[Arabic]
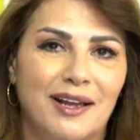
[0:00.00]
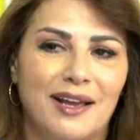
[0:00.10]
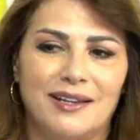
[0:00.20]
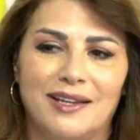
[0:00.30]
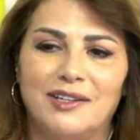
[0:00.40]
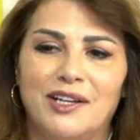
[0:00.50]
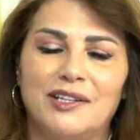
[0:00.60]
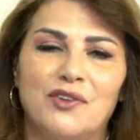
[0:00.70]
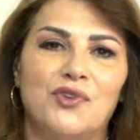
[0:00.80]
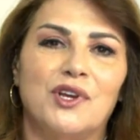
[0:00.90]
يعني
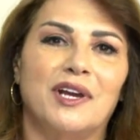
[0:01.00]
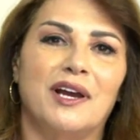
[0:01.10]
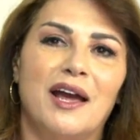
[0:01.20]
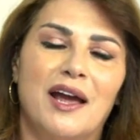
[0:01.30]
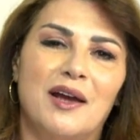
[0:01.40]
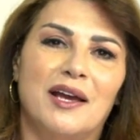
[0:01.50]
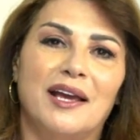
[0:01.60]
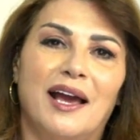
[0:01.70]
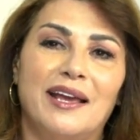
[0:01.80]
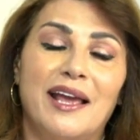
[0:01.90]
احنا في
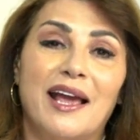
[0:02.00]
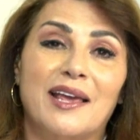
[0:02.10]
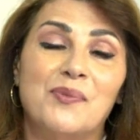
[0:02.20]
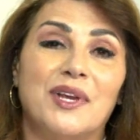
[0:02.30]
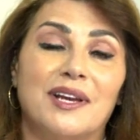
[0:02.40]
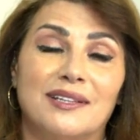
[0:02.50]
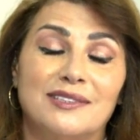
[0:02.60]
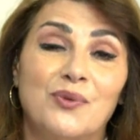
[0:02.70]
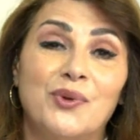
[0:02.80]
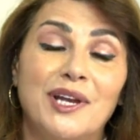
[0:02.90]
حياة كبيرة
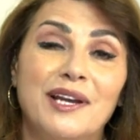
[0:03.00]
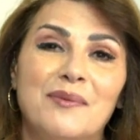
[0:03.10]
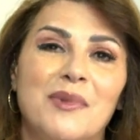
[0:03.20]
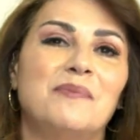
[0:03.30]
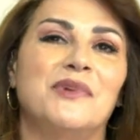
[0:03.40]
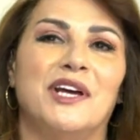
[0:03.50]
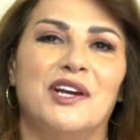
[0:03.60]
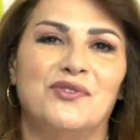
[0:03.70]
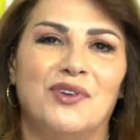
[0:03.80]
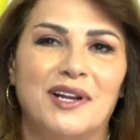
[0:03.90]
طويلة ما
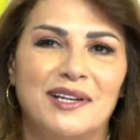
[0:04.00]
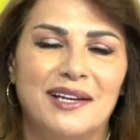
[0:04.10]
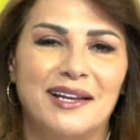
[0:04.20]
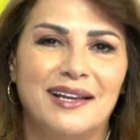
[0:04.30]
بنعرف عن